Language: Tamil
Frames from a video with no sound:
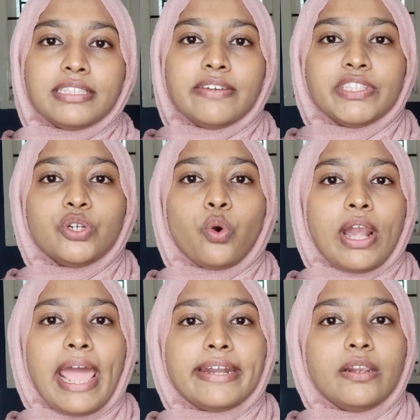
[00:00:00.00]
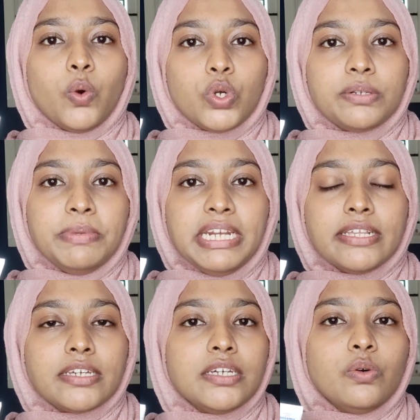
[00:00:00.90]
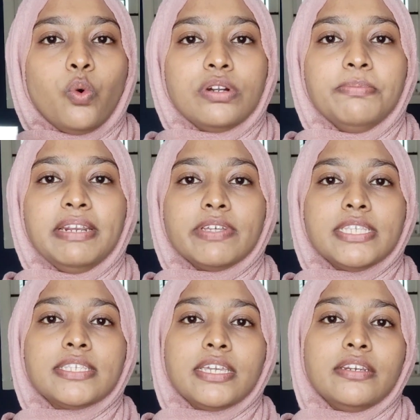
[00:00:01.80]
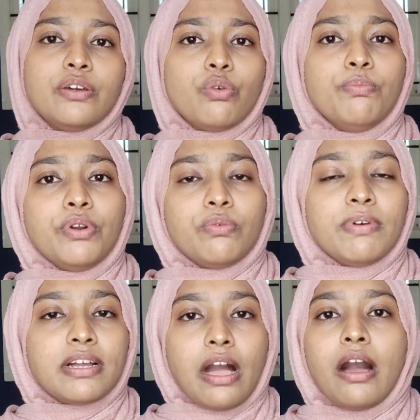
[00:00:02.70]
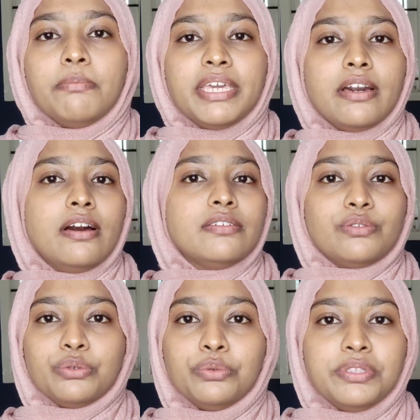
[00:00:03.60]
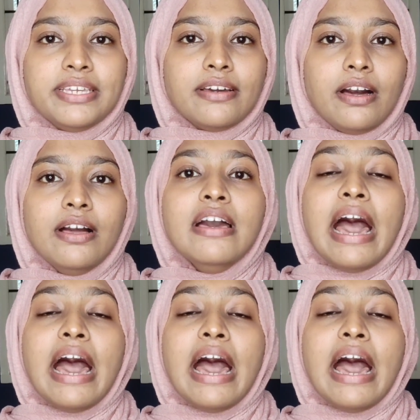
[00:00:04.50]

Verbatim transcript: இதில் வந்து கொலாய்டல் ஓட்மீல் இருக்குது ஓட்மீல் வந்து ஸ்கின்னை ரொம்ப ரொம்ப காமிங்காக சூதிங்காக